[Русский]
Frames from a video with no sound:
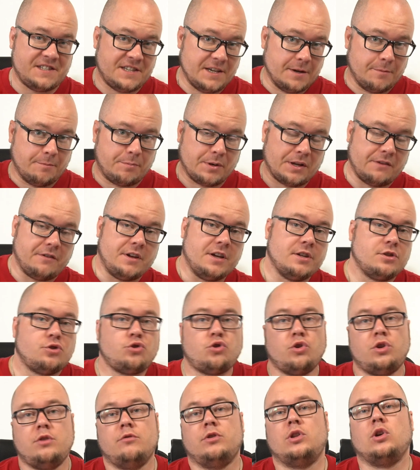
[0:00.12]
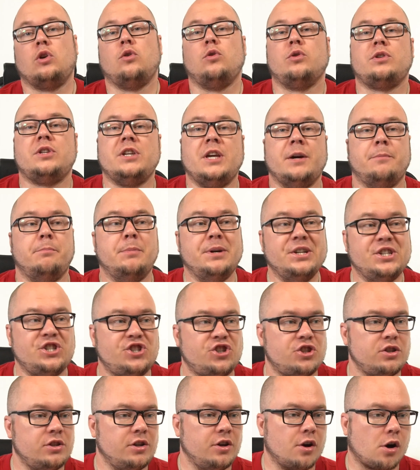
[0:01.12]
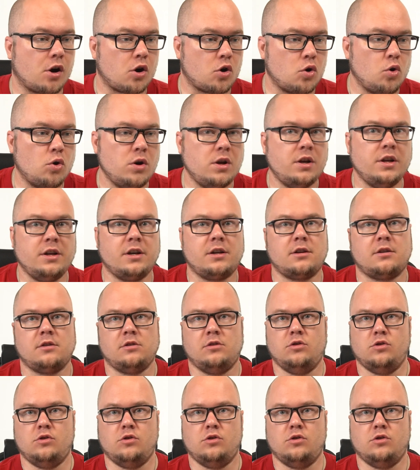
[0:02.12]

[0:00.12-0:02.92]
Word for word: Всем привет! Сегодня вот такой вот необычный ролик,